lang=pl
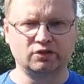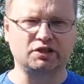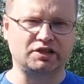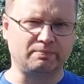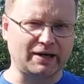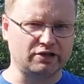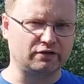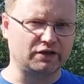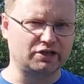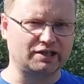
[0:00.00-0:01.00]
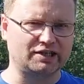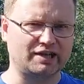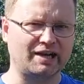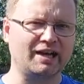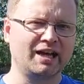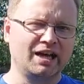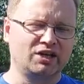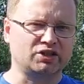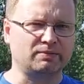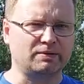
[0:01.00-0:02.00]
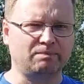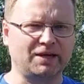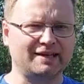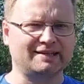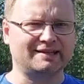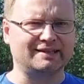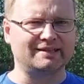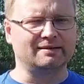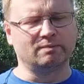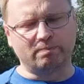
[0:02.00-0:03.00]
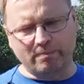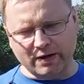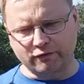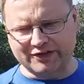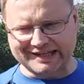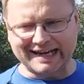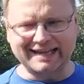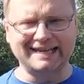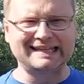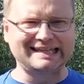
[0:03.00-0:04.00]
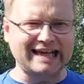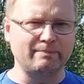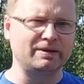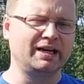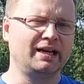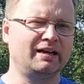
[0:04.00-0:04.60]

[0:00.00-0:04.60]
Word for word: To jest bardzo ważna cecha, żeby pies y, był w stanie sam